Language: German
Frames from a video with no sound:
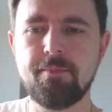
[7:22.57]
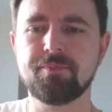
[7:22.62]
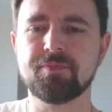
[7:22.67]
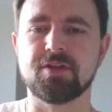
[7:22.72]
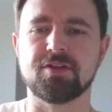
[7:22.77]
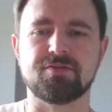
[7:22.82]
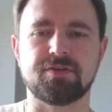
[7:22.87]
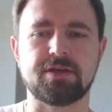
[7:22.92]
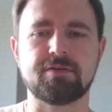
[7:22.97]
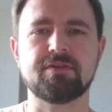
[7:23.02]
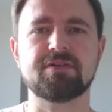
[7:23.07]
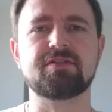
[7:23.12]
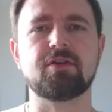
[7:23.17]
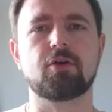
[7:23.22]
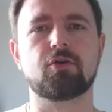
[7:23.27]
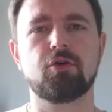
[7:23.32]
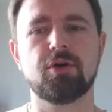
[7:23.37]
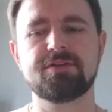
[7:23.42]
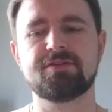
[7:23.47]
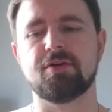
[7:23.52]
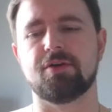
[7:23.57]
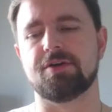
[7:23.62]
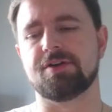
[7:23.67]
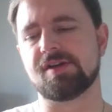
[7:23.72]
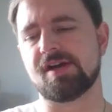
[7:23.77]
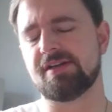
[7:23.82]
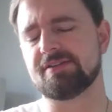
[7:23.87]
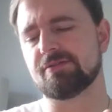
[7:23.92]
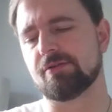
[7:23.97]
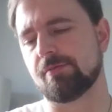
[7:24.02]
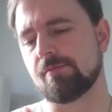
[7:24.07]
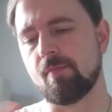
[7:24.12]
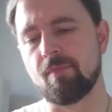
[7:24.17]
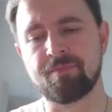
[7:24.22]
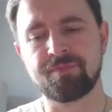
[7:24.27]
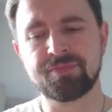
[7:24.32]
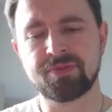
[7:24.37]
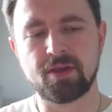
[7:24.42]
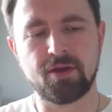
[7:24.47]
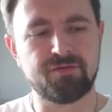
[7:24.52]
Deswegen wird es auch kurz heute. Also,
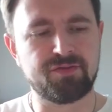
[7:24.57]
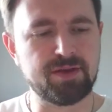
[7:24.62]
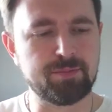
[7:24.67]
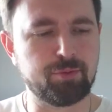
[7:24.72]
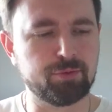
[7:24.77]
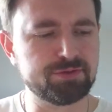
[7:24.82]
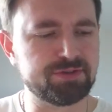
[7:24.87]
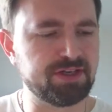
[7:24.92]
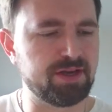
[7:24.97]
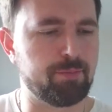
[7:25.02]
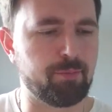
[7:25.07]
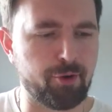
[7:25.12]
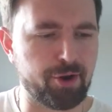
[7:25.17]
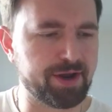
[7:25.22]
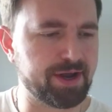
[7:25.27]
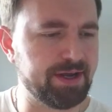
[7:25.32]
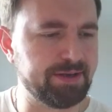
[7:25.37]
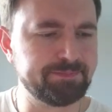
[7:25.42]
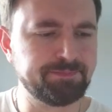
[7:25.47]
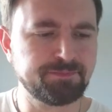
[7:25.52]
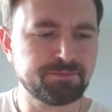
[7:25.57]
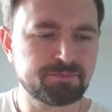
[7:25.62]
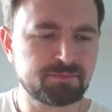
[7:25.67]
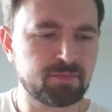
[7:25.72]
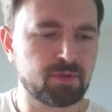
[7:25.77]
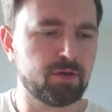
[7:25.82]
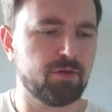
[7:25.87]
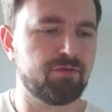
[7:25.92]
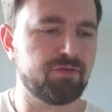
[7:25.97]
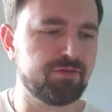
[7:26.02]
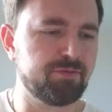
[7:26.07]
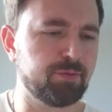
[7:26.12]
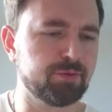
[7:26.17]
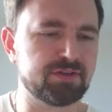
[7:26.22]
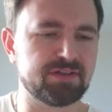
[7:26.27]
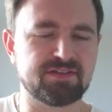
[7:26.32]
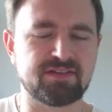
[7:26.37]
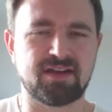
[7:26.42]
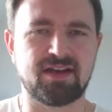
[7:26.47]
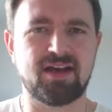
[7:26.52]
vier Punkte der Burger, fünf
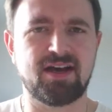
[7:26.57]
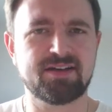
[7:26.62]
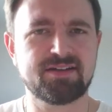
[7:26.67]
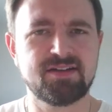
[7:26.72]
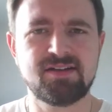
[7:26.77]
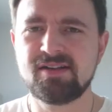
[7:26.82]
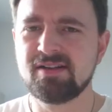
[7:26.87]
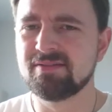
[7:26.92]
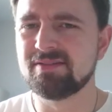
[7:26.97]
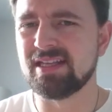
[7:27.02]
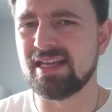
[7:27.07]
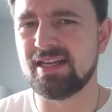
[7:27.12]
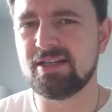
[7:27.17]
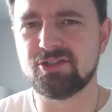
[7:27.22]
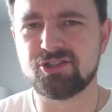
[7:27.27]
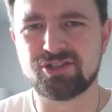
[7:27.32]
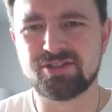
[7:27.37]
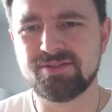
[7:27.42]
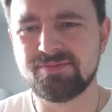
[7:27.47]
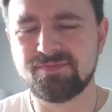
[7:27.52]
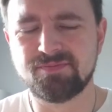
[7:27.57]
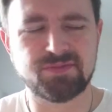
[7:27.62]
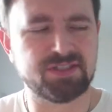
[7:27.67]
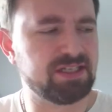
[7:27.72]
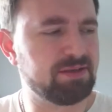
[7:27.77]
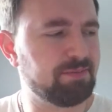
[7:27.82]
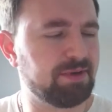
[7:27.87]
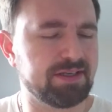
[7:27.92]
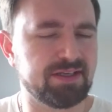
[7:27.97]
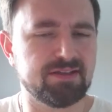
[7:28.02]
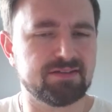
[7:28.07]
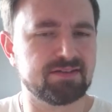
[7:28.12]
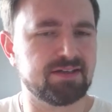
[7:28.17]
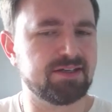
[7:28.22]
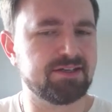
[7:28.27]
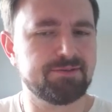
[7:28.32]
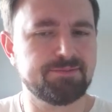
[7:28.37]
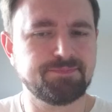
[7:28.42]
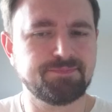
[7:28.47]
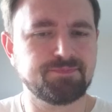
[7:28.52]
Punkte Salat. Ehrlich, wenn ihr mal hier
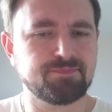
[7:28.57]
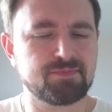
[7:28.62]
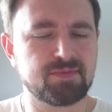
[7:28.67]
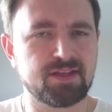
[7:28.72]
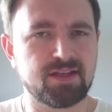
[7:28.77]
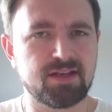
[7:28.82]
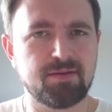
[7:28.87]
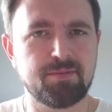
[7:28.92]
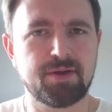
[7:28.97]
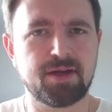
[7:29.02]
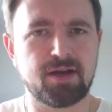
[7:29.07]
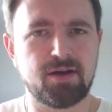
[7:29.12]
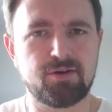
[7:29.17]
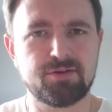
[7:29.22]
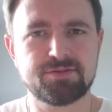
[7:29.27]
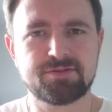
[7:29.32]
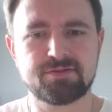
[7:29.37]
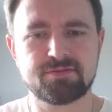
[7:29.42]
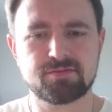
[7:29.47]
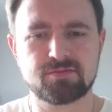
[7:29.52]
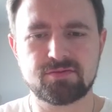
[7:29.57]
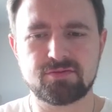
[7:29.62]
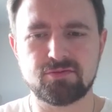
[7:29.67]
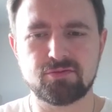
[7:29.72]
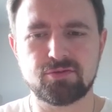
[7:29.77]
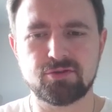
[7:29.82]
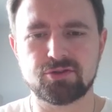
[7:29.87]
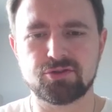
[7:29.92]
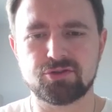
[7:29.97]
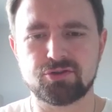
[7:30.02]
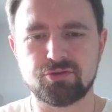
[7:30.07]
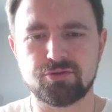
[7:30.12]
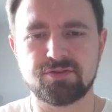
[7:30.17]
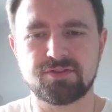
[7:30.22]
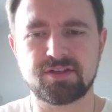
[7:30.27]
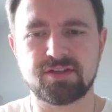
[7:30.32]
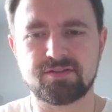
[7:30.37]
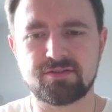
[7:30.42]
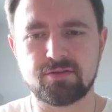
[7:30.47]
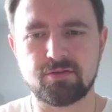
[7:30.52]
seid, geht lieber raus, sucht euch ein schönes
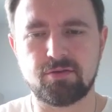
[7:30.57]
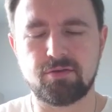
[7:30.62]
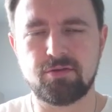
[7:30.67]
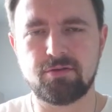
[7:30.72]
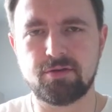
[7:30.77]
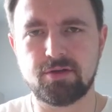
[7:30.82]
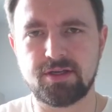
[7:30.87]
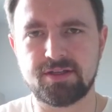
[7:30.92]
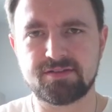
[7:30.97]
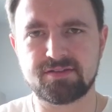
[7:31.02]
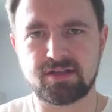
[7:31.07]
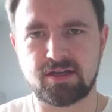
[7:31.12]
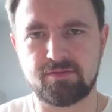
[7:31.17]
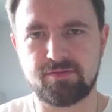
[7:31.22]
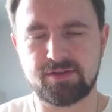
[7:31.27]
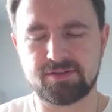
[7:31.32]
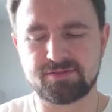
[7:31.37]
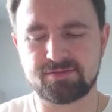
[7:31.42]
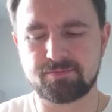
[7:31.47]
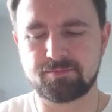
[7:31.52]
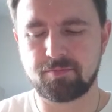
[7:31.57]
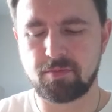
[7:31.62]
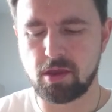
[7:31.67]
Restaurant, esst da was.